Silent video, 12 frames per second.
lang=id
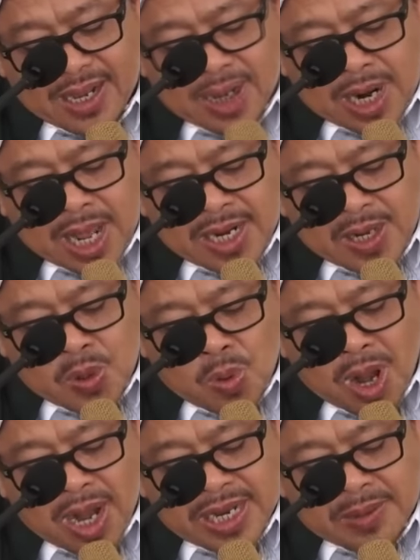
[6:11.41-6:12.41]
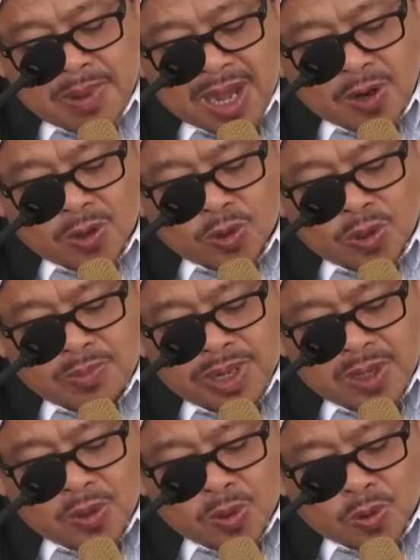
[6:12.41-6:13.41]
waladi huwa ibaratun
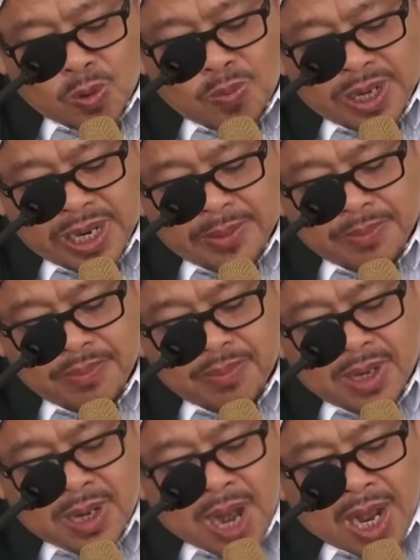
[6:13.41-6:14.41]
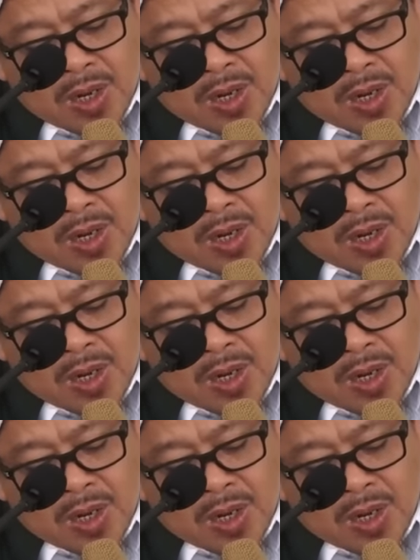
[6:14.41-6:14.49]
min kutubihim wa